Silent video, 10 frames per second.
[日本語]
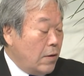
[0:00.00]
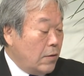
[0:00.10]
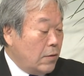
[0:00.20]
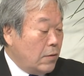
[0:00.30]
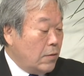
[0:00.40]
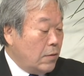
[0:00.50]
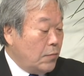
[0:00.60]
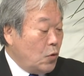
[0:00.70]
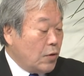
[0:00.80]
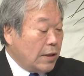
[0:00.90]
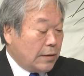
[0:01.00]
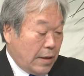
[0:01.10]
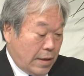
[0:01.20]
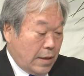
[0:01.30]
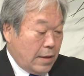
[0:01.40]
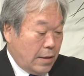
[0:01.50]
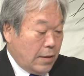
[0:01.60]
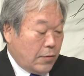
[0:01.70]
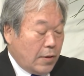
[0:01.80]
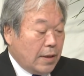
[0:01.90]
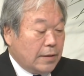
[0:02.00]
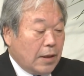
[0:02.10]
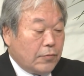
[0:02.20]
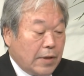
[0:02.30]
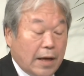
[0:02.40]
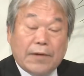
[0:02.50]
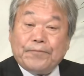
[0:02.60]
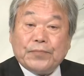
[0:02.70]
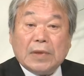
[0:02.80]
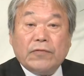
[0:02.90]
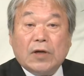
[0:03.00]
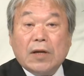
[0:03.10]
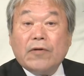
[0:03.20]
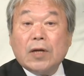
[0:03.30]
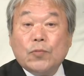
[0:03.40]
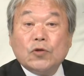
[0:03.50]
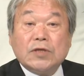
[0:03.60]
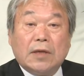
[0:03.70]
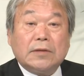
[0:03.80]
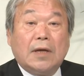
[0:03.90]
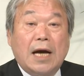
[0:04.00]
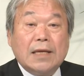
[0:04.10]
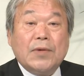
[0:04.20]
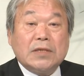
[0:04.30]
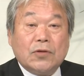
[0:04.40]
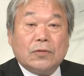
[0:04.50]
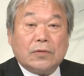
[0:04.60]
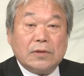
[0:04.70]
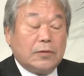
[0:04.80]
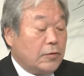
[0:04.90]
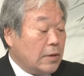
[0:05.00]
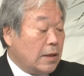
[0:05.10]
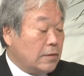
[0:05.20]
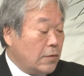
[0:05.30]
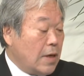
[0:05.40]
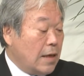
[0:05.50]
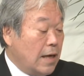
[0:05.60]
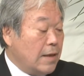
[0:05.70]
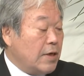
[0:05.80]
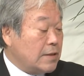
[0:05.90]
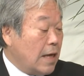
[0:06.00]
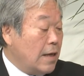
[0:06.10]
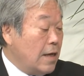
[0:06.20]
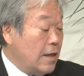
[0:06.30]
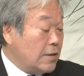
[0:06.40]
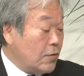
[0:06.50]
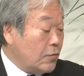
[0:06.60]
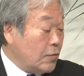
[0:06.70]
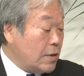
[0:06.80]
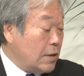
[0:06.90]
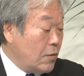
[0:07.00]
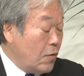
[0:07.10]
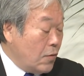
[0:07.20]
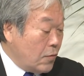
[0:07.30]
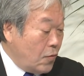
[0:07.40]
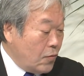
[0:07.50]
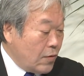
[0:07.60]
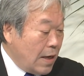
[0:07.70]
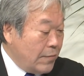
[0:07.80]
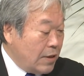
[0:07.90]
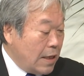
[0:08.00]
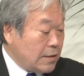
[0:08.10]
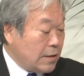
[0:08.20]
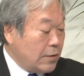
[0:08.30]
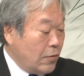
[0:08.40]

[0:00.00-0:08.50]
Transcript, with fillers: 設けてこられたので我々もじゃあ会いましょうということでその会いましたその時の河野外務大臣